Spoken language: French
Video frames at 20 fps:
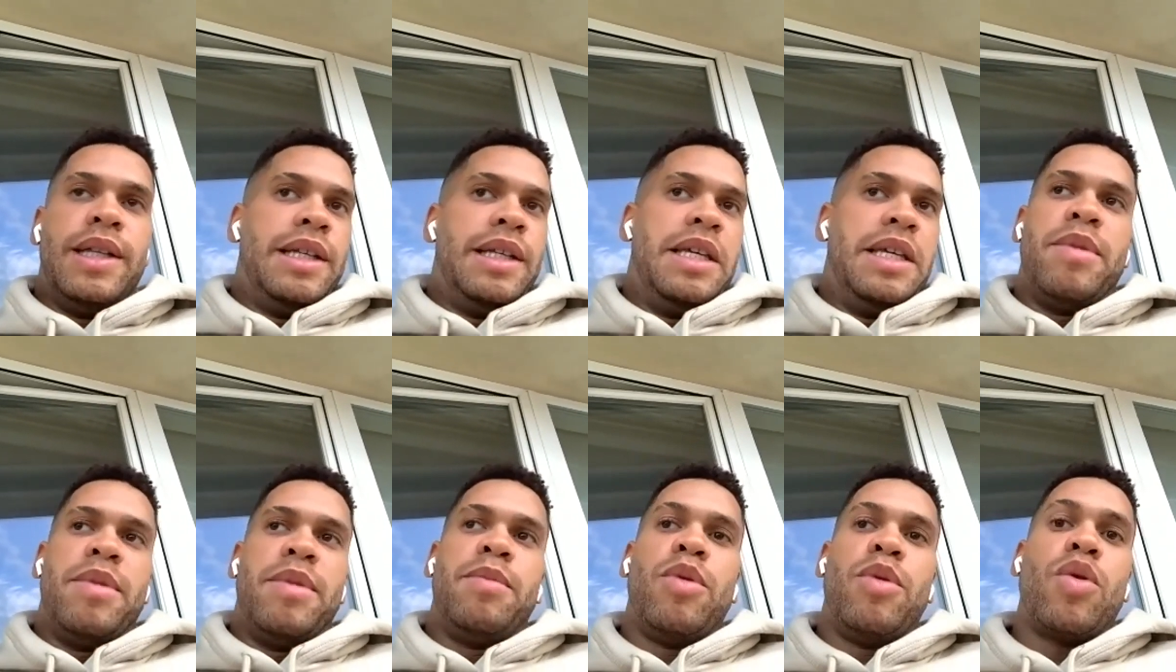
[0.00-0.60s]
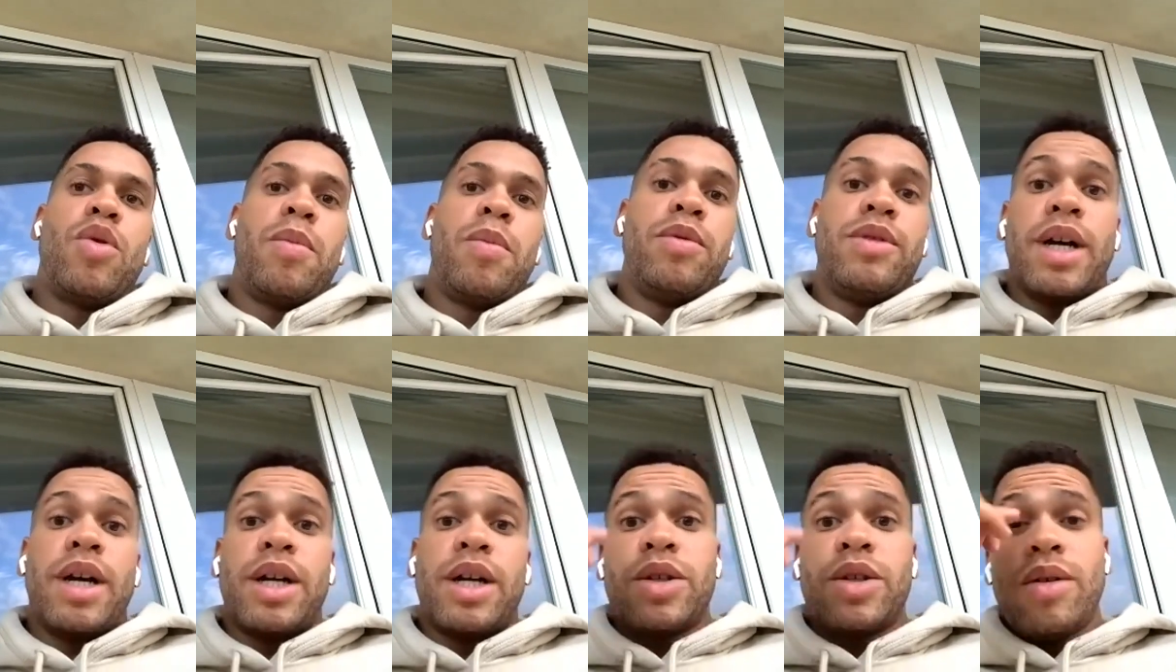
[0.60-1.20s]
ils mettent beaucoup plus
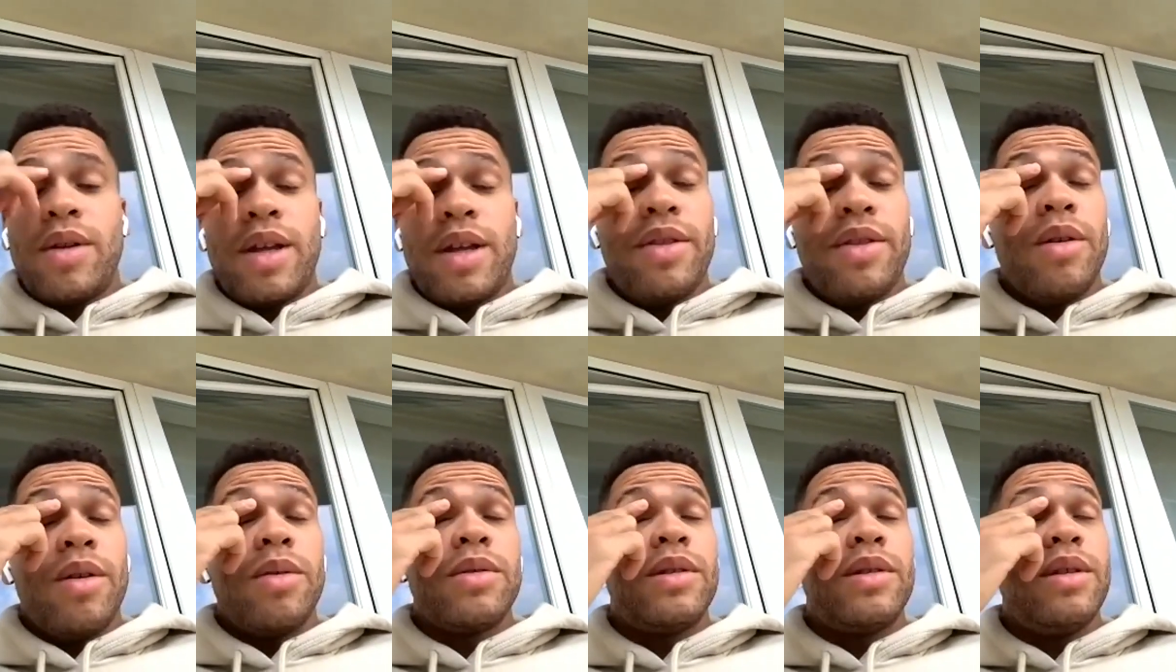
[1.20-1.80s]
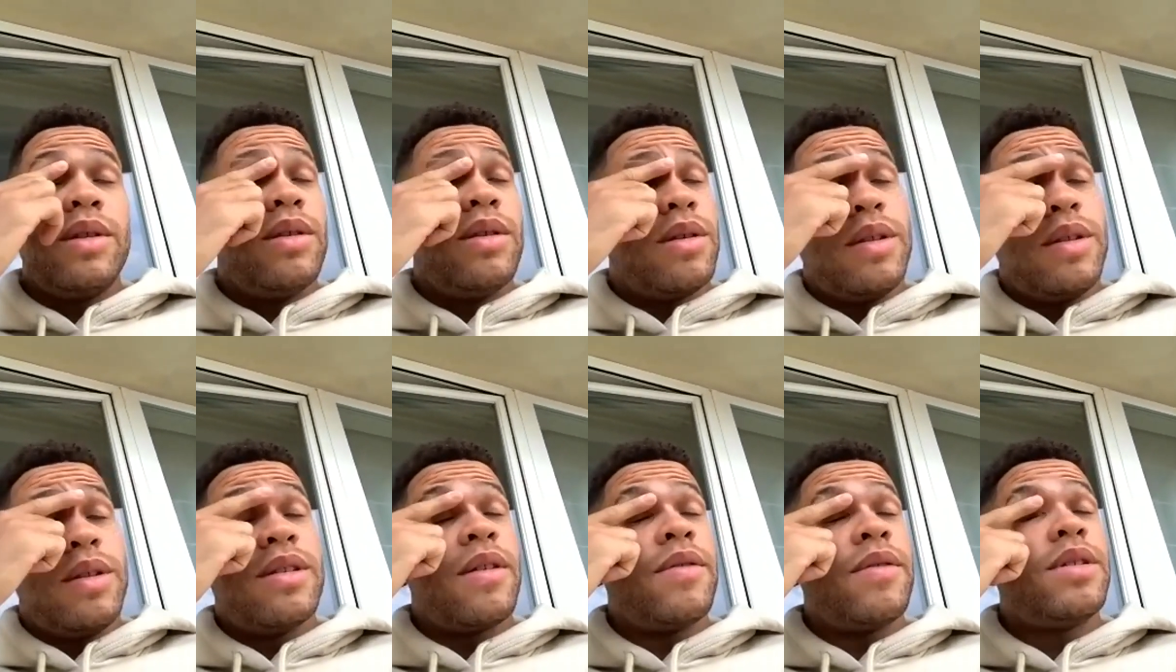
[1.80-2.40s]
d'argent là-dedans aussi.
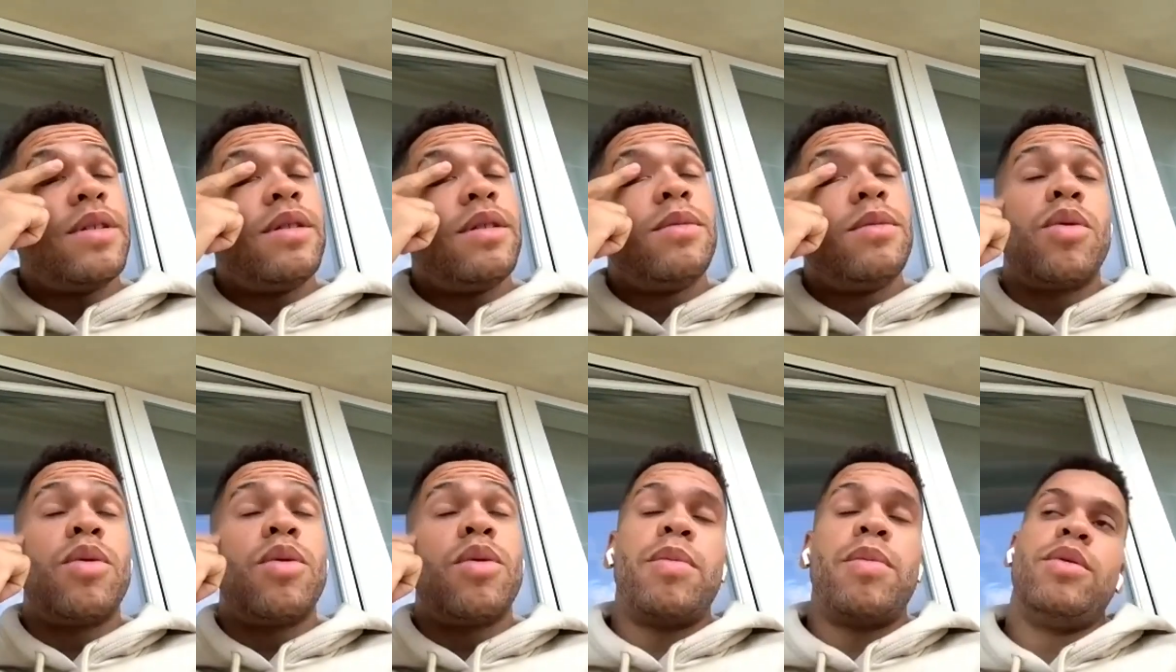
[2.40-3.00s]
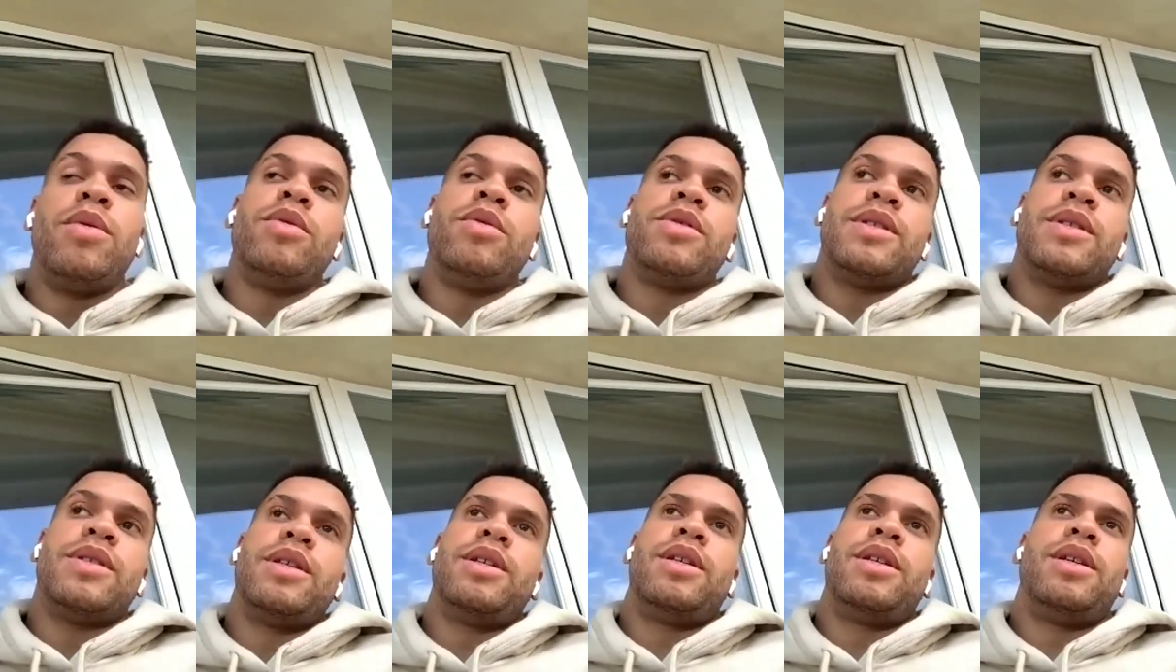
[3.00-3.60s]
Ils investissent beaucoup plus.
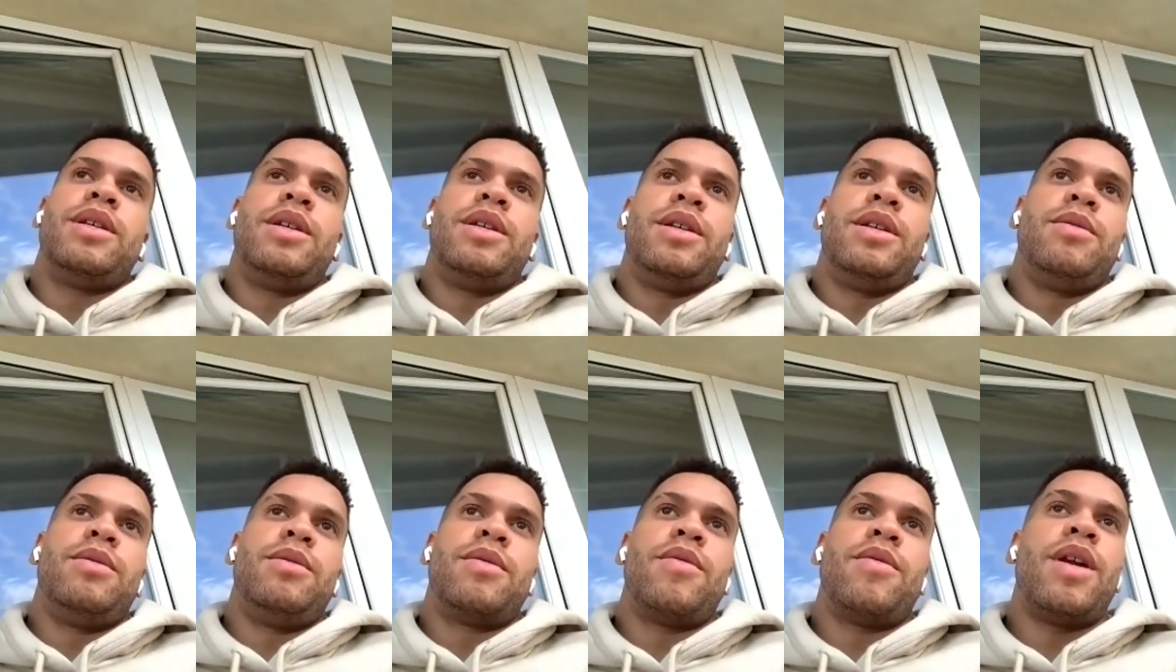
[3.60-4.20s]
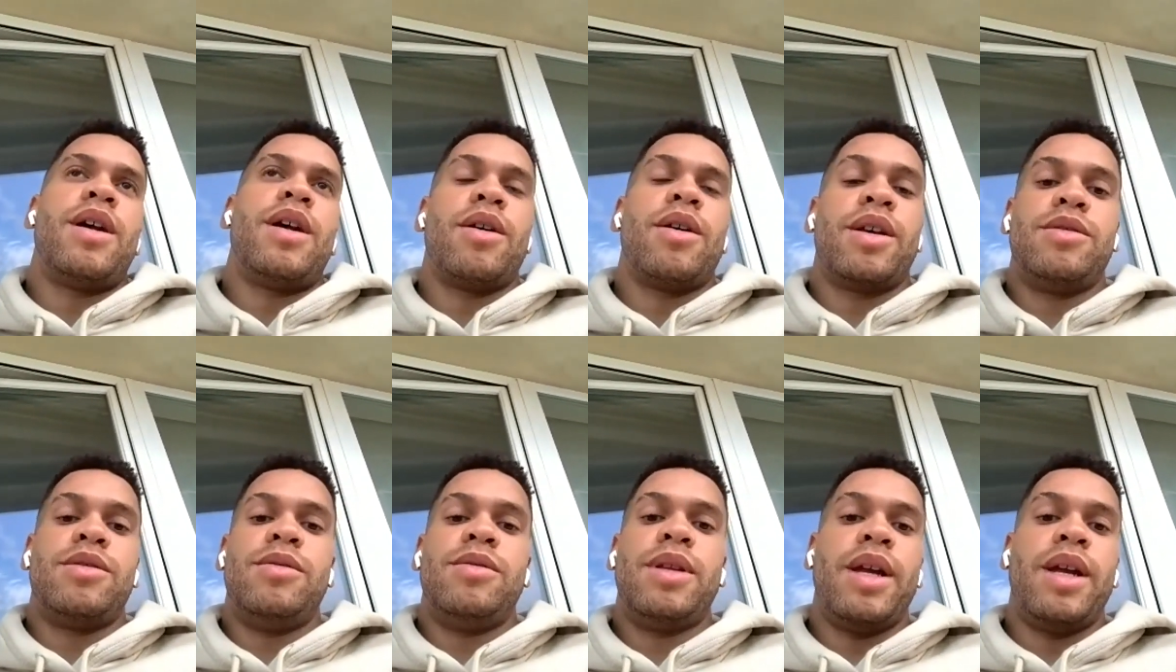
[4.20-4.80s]
Et donc voilà, le
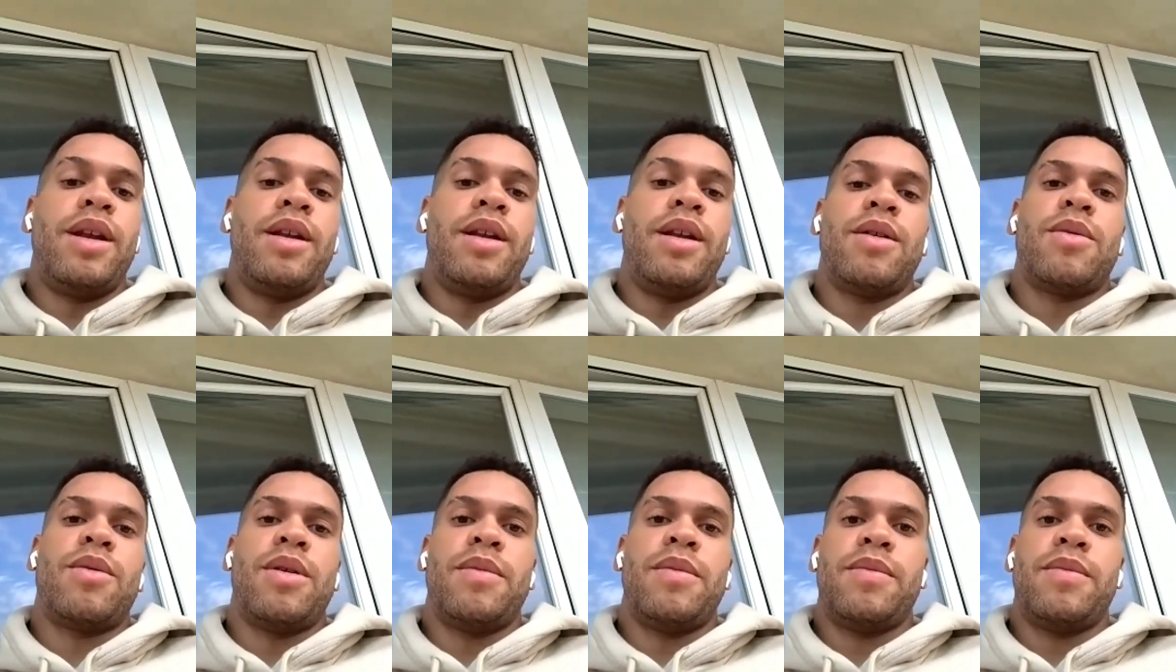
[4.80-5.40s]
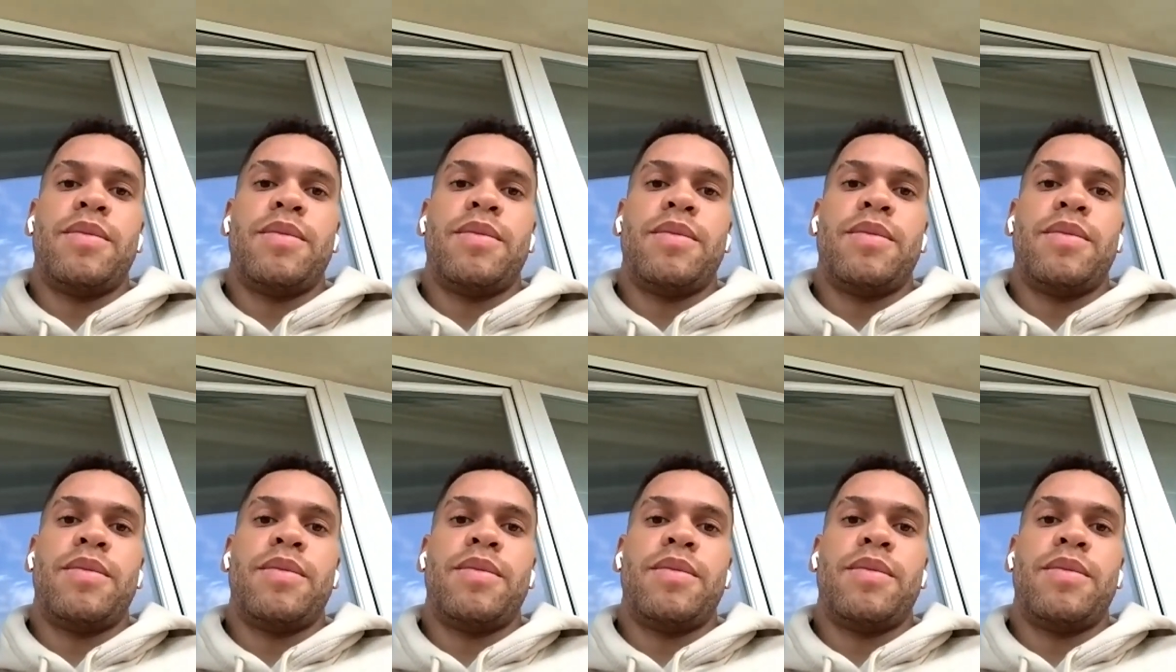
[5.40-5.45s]
résultat, est là. Quoi.